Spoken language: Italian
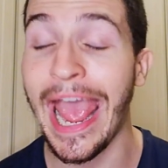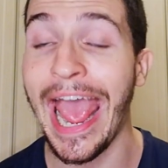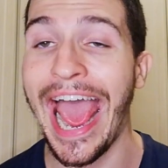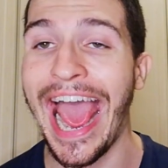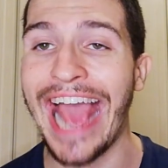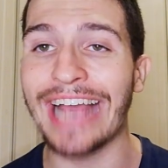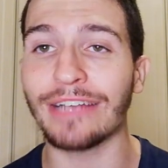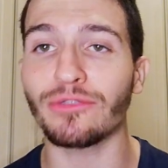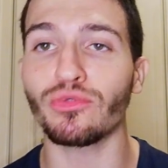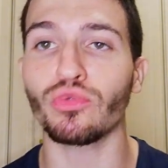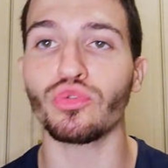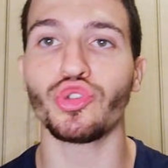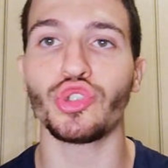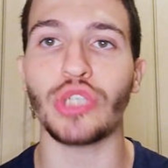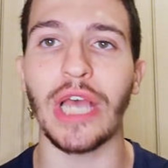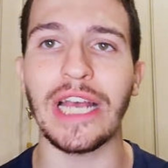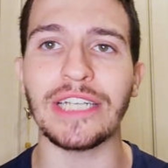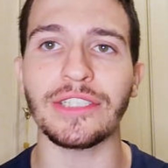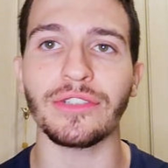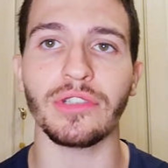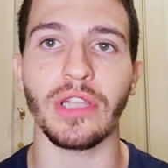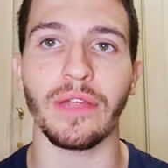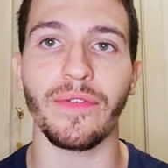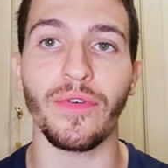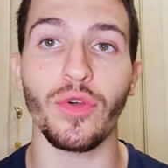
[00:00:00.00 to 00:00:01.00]
È
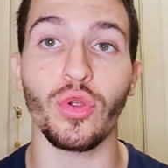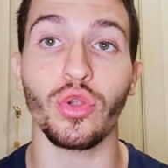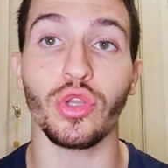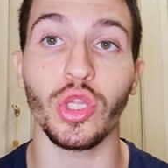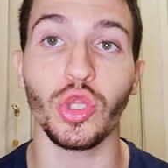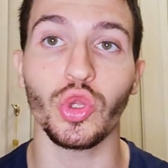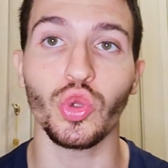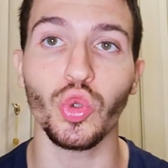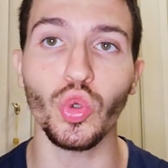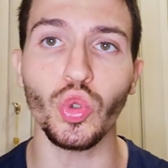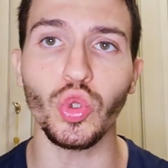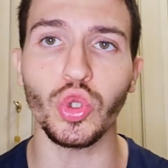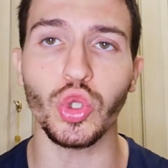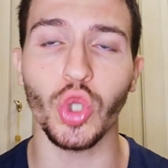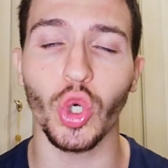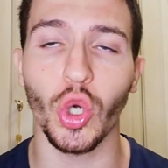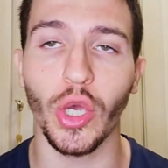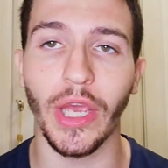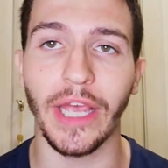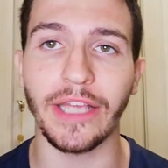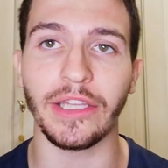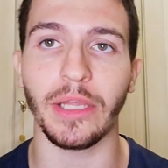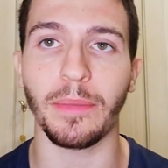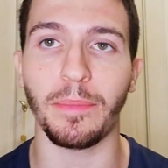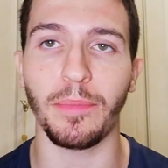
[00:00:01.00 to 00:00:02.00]
successo davvero di
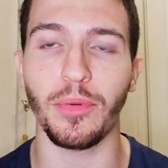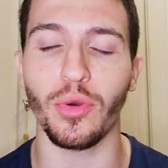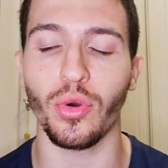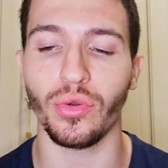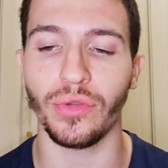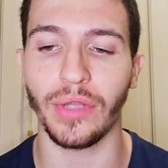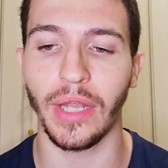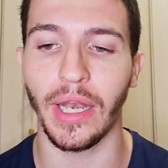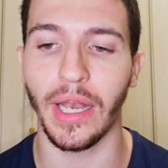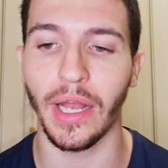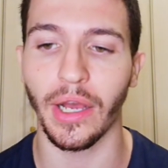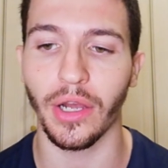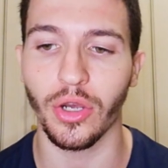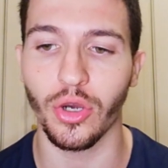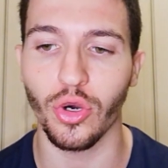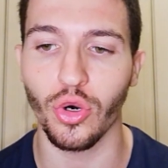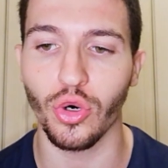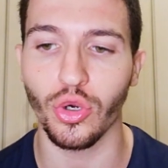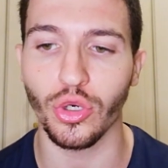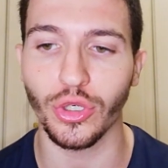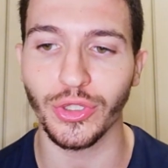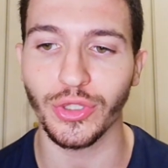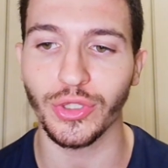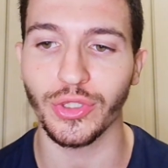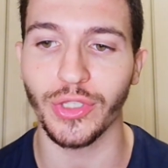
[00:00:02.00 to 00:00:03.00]
tutto e di più nel
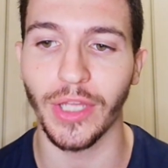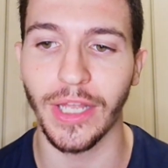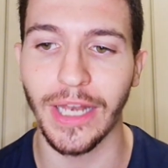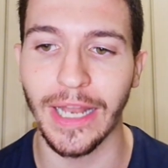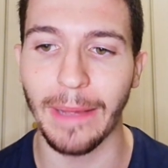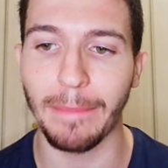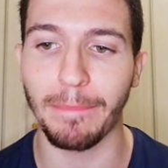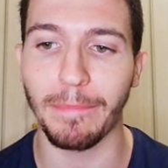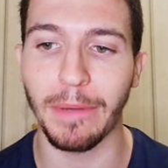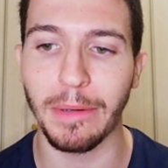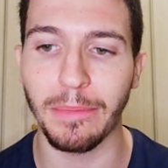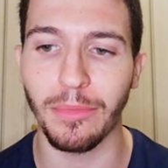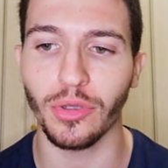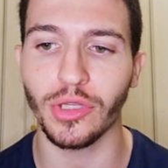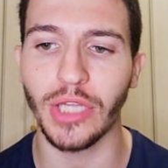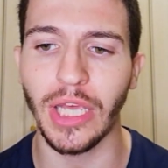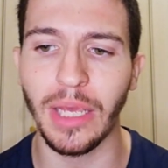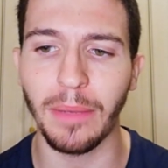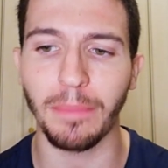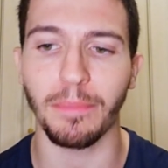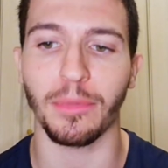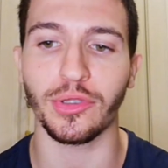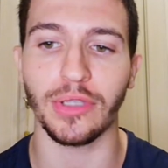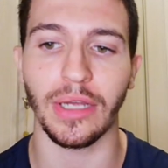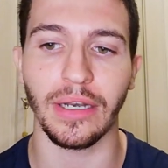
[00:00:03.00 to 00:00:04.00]
corso del primo
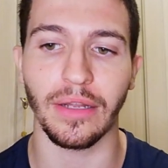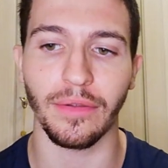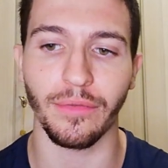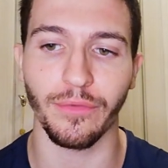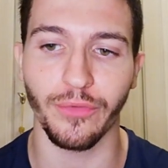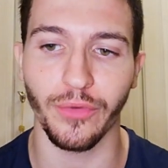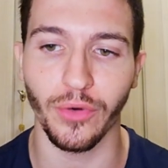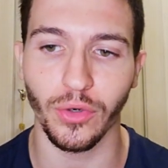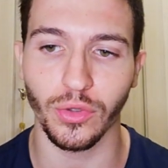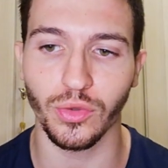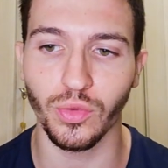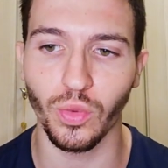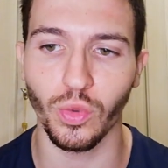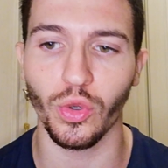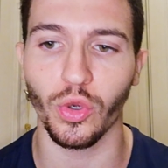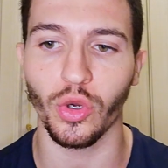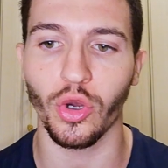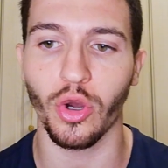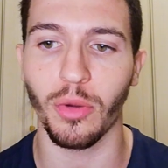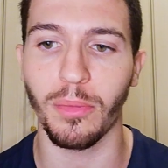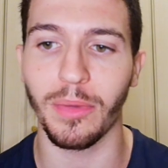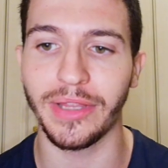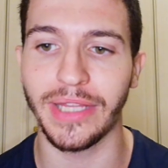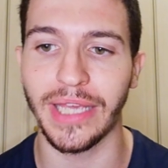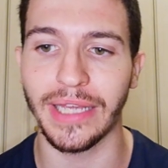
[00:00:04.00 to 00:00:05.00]
tempo, dall'infortunio
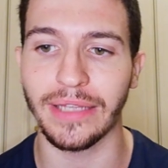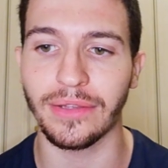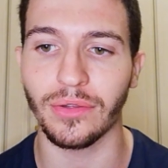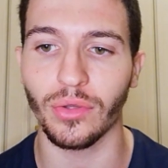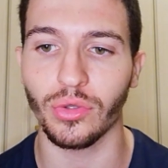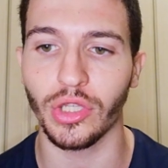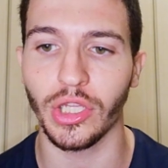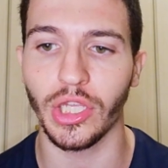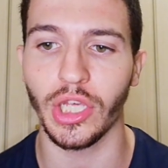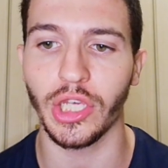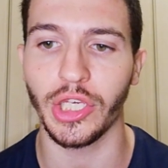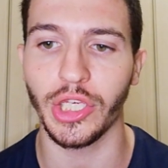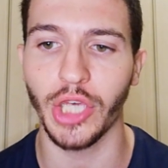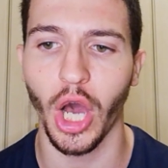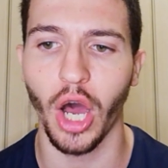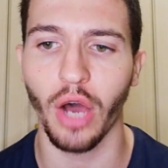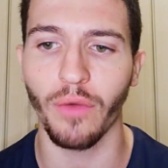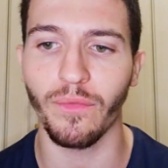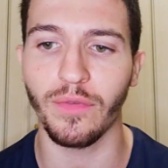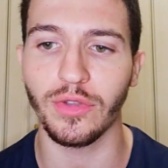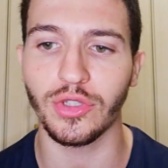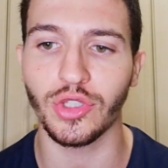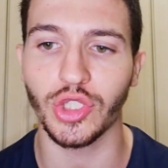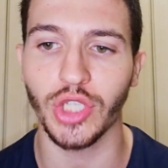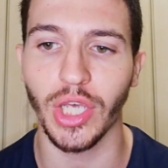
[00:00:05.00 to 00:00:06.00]
come detto di
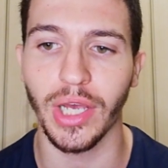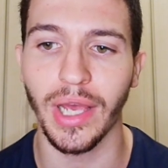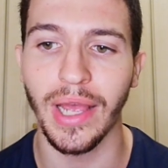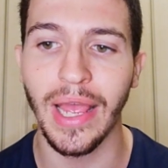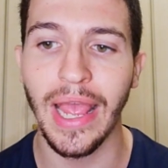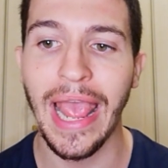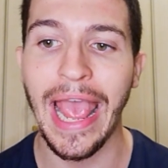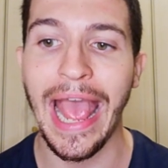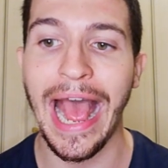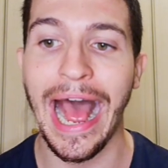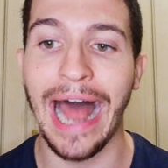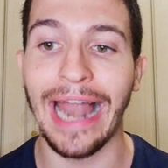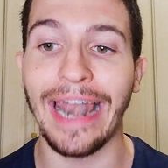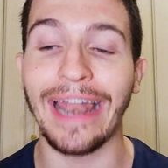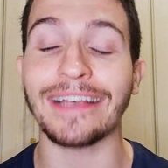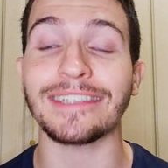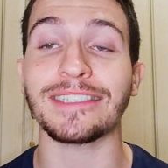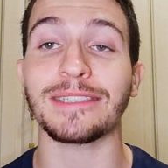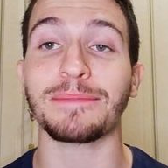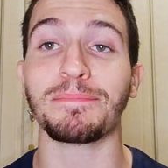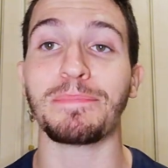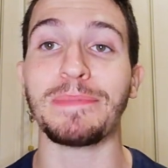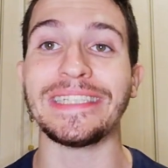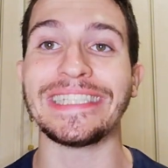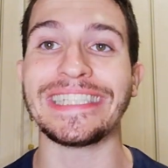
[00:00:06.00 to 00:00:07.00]
Jovic alla
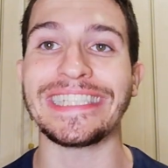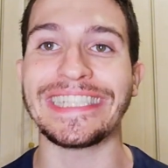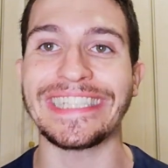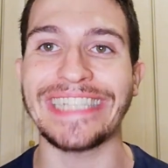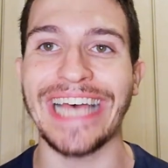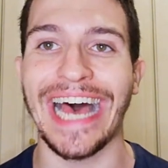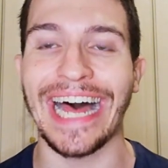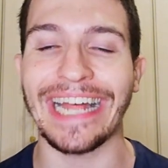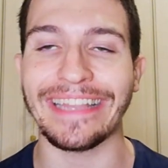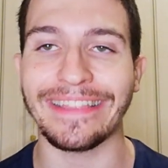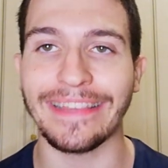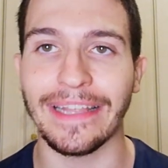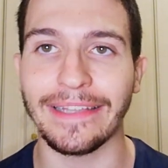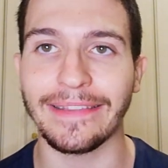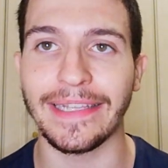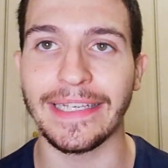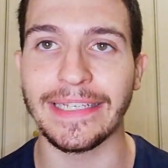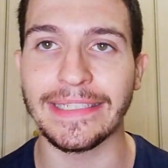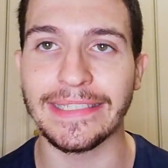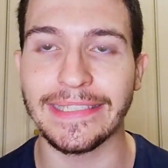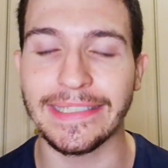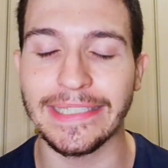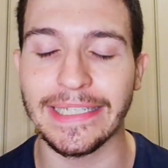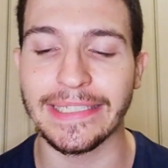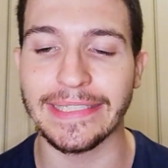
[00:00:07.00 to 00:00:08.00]
spizzata
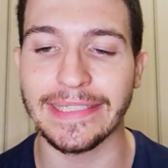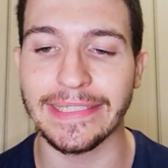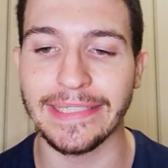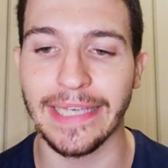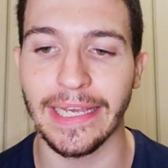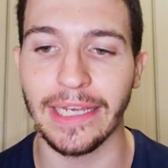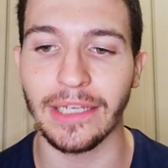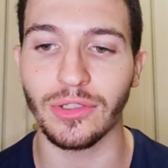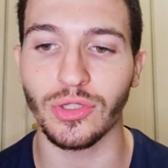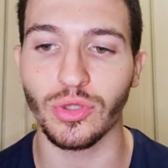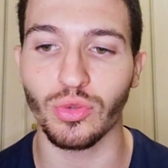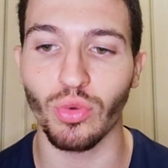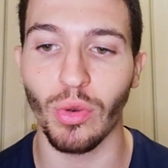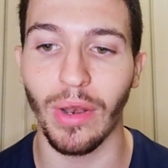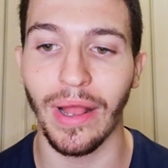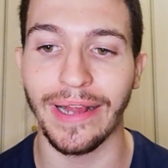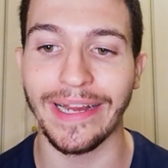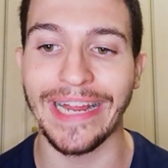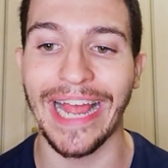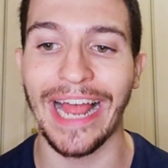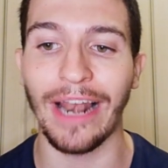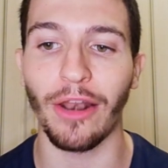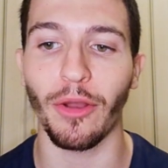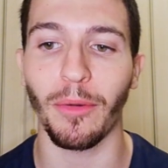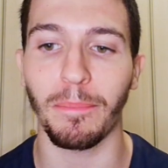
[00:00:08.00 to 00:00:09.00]
di Sissei sulla
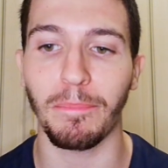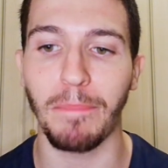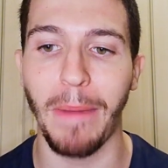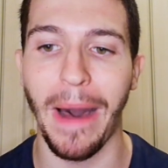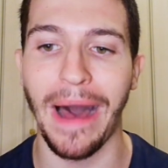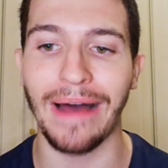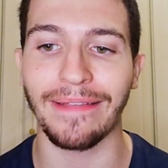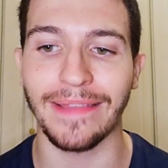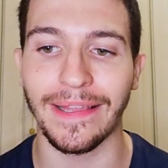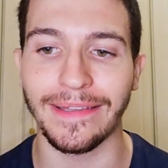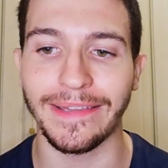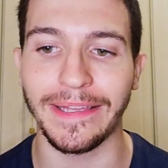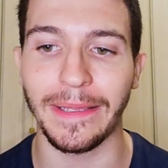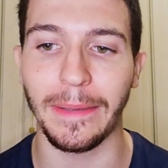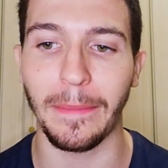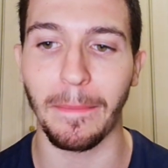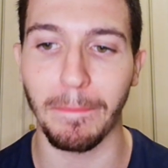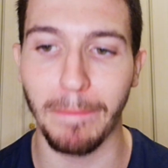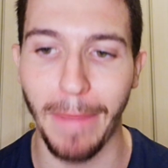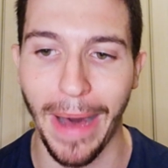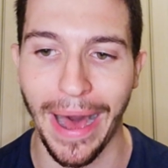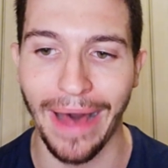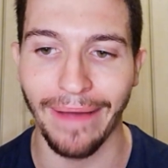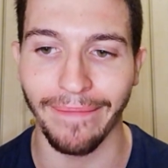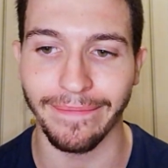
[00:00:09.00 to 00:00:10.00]
galoppata di
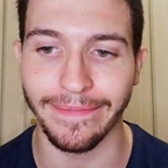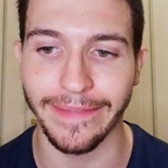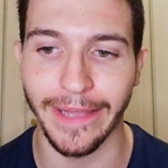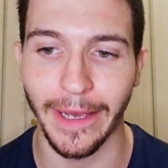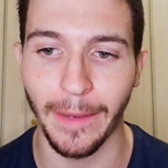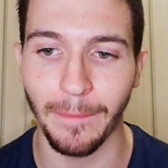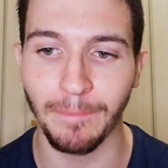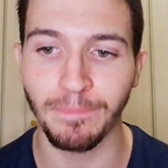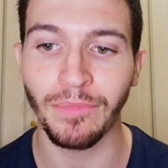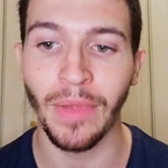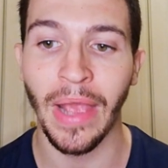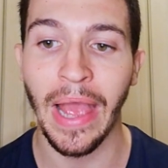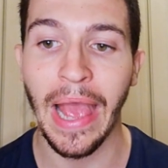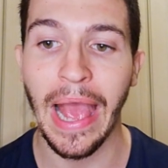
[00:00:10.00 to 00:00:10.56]
Banda